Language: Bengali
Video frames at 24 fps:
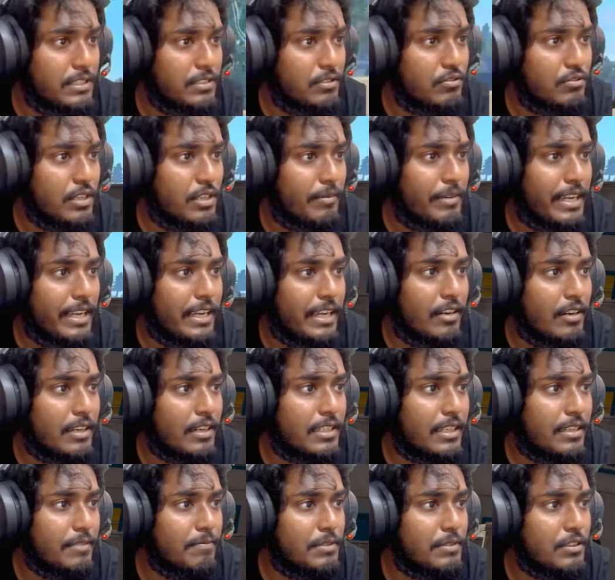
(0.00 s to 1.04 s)
তুই আমার এগারো লাখ
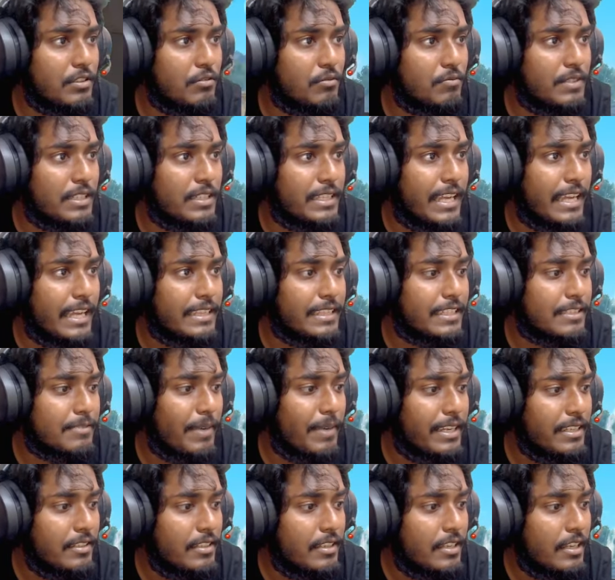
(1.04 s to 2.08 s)
টাকার পিছিয়ে হুমকি কেন দেশ
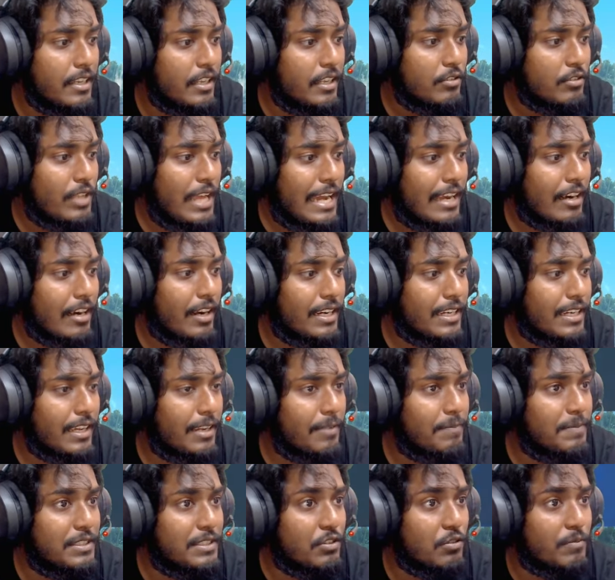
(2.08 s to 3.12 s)
ভাই এগারো লাখ
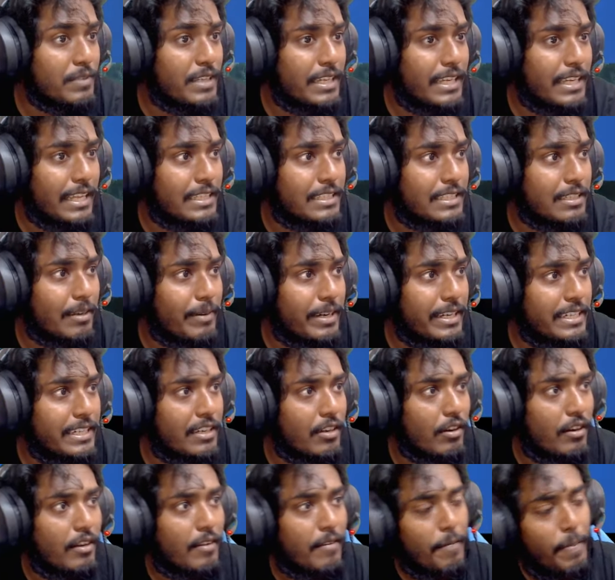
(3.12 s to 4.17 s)
টাকার পিছিয়ে হুমকি কেন দেশ আমার
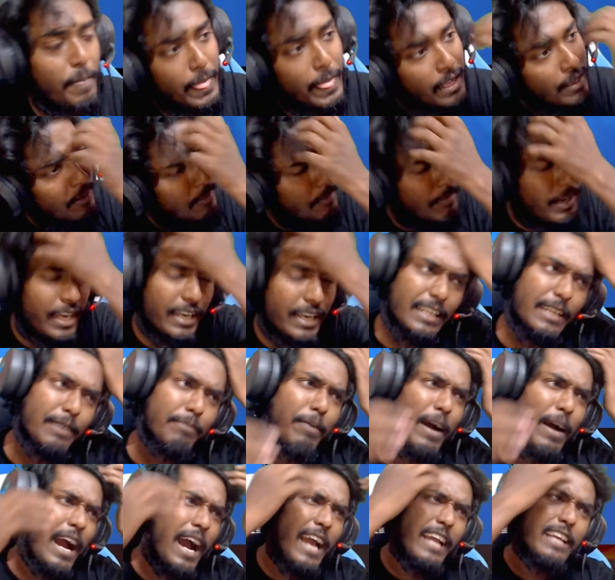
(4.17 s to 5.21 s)
এদিকে আনি
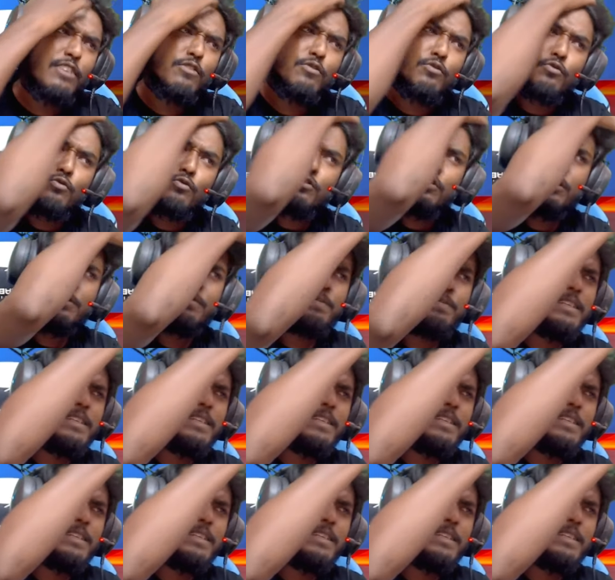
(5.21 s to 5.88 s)
ভাই কুচবি